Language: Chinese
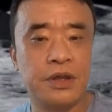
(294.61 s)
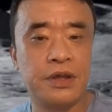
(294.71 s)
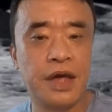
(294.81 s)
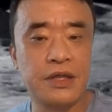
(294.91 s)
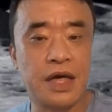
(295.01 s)

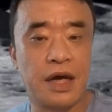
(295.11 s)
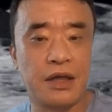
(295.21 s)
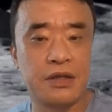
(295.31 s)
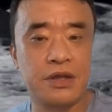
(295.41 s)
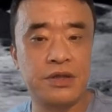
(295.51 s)

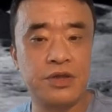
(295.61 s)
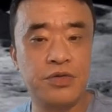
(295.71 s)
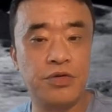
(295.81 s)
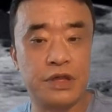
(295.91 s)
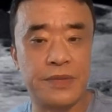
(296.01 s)
NASA 曾经
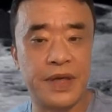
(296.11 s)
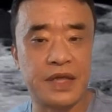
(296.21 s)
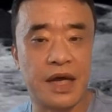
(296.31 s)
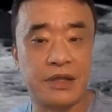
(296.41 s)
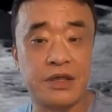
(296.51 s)
与
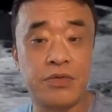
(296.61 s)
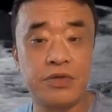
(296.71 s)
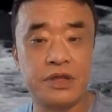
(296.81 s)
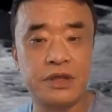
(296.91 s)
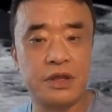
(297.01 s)
SpaceX
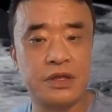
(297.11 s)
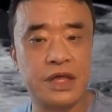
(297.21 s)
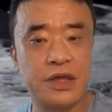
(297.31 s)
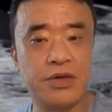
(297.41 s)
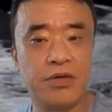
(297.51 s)
公司
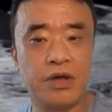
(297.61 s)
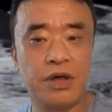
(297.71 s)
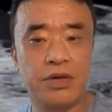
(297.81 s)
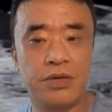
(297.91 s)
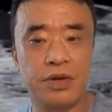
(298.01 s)
签订过
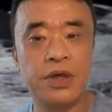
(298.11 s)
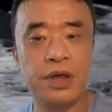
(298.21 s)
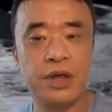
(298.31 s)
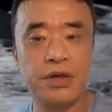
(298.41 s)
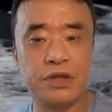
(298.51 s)
合同，
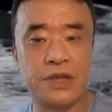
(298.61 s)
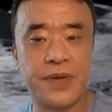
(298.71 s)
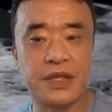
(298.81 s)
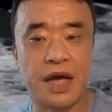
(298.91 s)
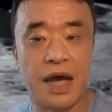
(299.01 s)
由
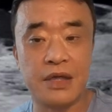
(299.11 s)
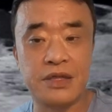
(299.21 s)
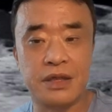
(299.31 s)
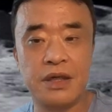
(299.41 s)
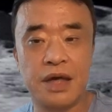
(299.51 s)
SpaceX
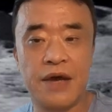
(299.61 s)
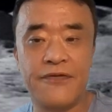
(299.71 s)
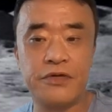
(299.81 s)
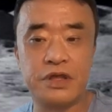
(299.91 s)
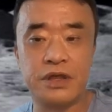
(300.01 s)
来
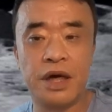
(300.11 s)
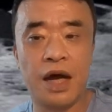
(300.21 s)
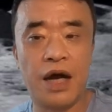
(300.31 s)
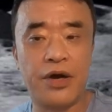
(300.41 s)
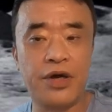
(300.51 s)
负责
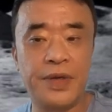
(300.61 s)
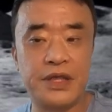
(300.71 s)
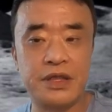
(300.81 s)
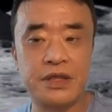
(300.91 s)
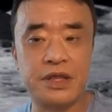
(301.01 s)
阿尔特弥
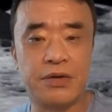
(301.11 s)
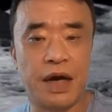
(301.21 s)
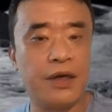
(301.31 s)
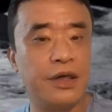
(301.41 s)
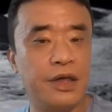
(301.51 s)
斯计
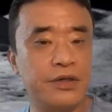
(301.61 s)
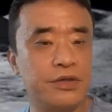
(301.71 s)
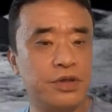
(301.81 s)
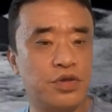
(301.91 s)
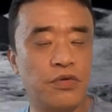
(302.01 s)
划，也就
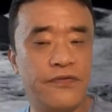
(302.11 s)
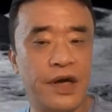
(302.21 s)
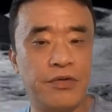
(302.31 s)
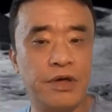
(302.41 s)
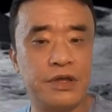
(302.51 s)
是重
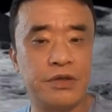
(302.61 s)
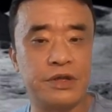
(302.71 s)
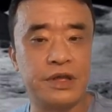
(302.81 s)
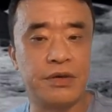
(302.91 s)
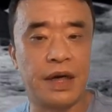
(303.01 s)
返月球
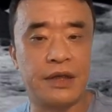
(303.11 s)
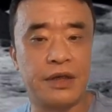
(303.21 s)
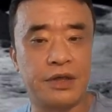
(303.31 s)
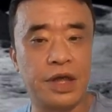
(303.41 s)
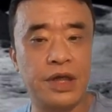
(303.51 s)
计划
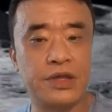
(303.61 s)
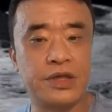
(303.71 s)
的第一